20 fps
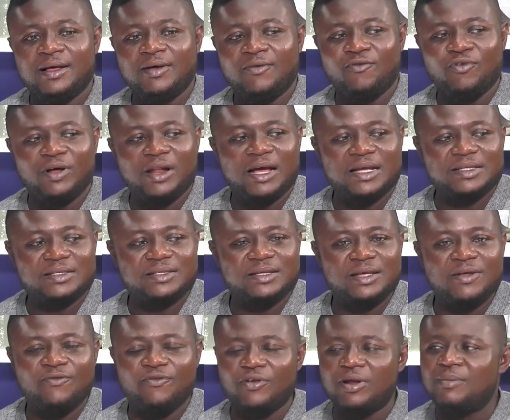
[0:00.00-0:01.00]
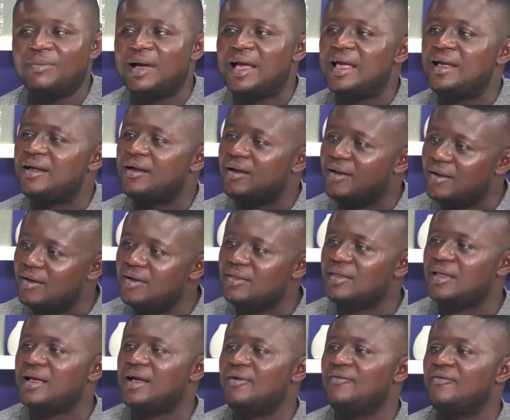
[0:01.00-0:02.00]
voilà, c'est vraiment un grand
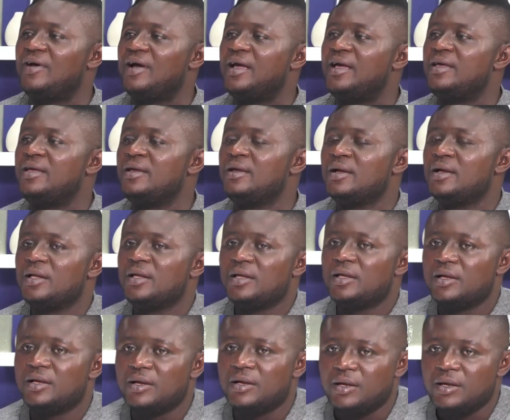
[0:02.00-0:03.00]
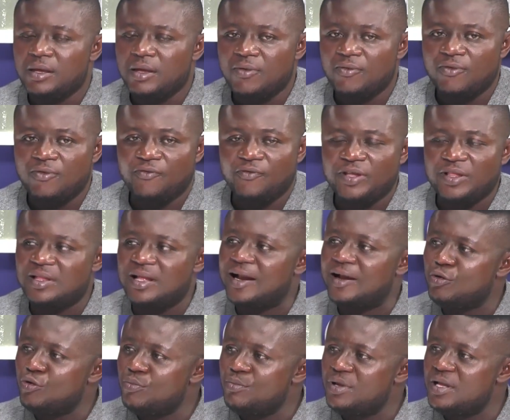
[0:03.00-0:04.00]
travail. Euh, que vous faites dans
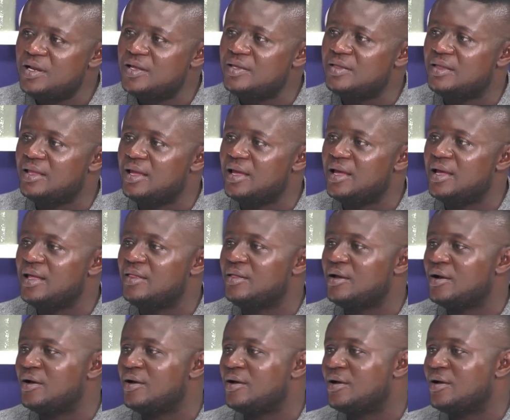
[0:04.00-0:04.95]
l'humilité, dans